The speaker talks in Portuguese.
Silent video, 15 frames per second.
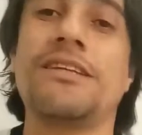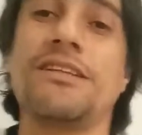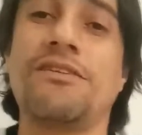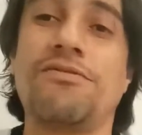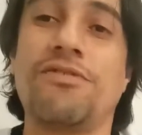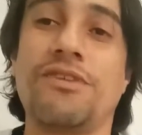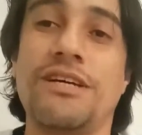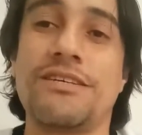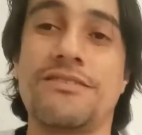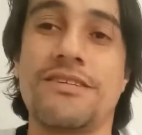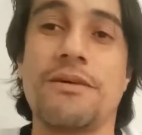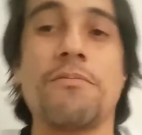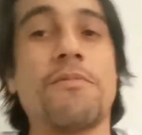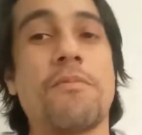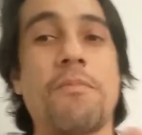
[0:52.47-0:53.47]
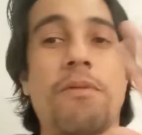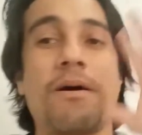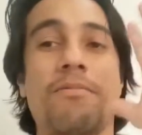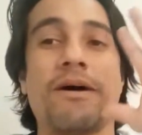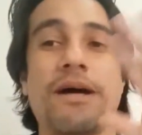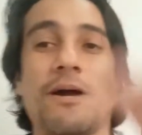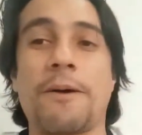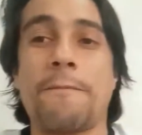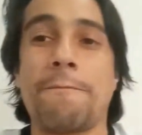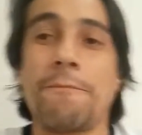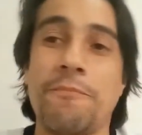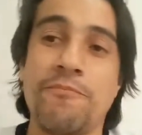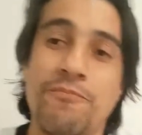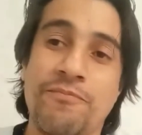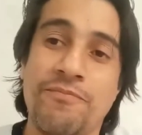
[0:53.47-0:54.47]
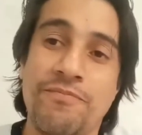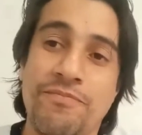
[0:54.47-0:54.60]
Rota da Fluência. Bye, bye.